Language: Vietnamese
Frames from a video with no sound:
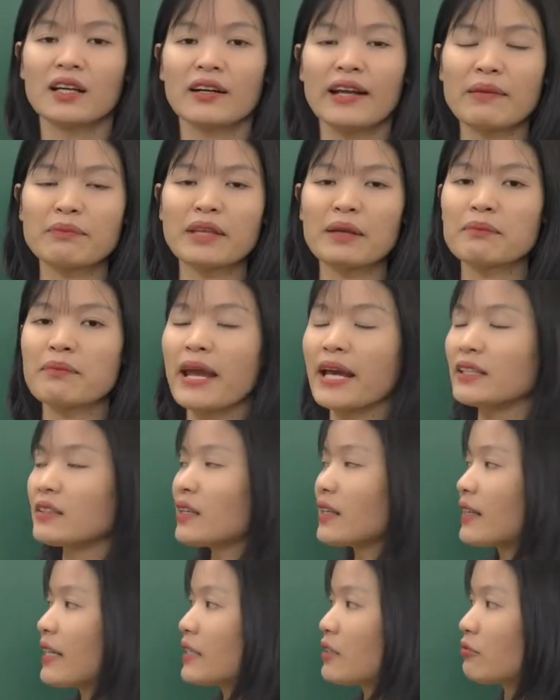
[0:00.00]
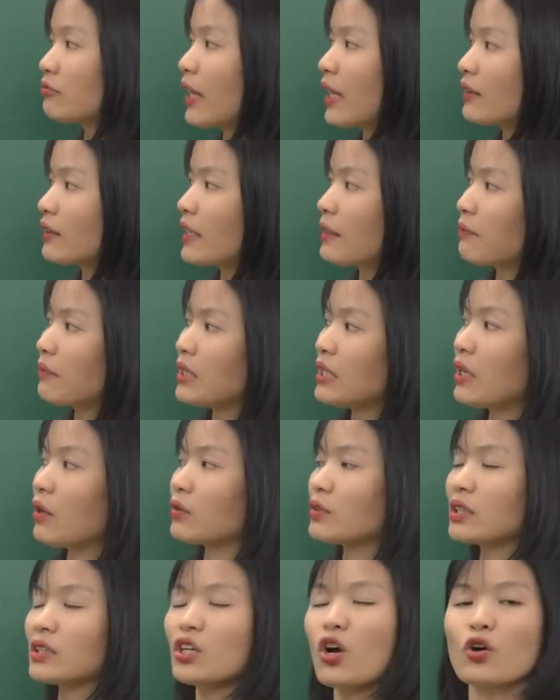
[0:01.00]
Các em thân mến, trước khi chúng ta tìm
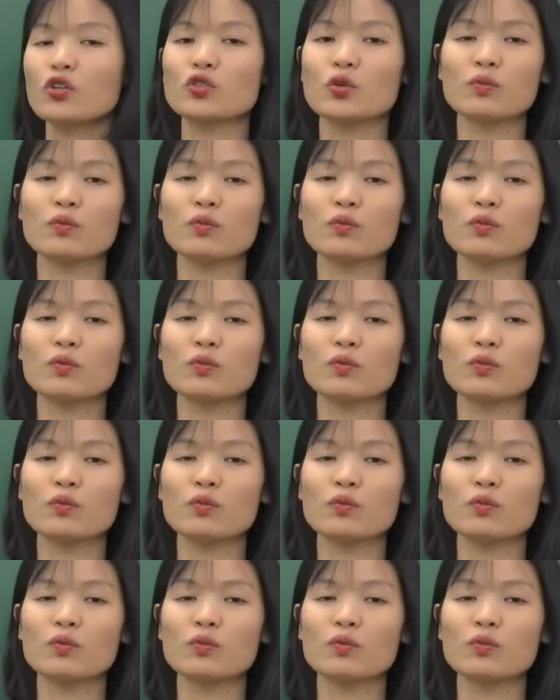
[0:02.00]
hiểu những nội